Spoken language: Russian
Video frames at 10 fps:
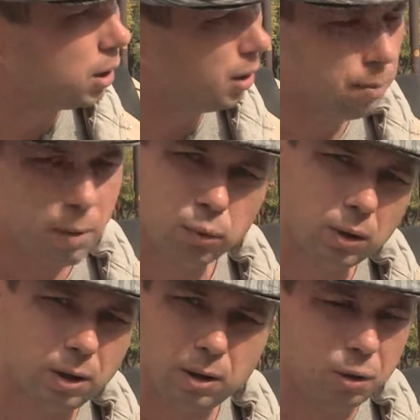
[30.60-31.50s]
они не
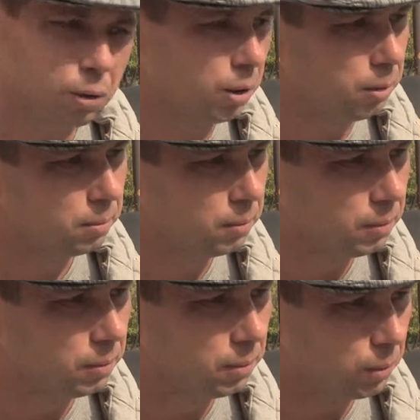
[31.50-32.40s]
попутали ничего.
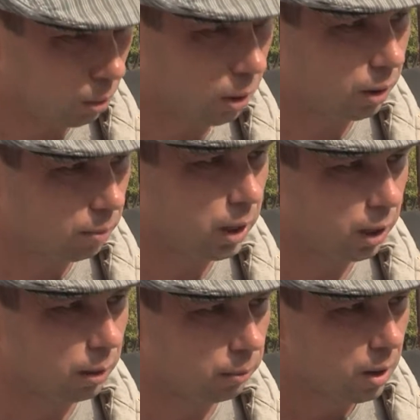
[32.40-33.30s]
Ну так,
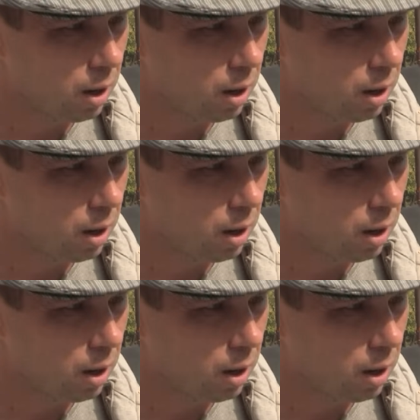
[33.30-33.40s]
нормально там,